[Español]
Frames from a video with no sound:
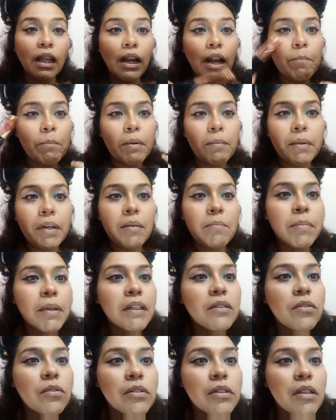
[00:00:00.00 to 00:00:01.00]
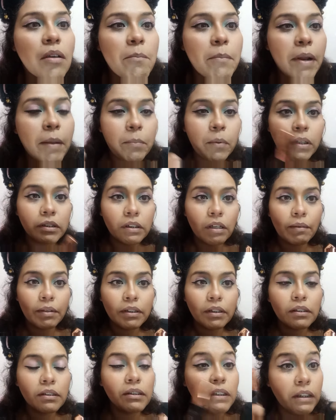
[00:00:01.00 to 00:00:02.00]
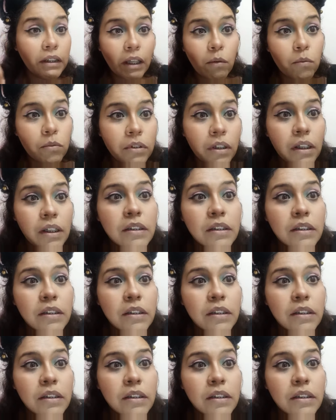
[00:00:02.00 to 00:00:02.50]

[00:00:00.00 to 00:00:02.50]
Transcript: la primera impresión siempre pues a veces sí te gusta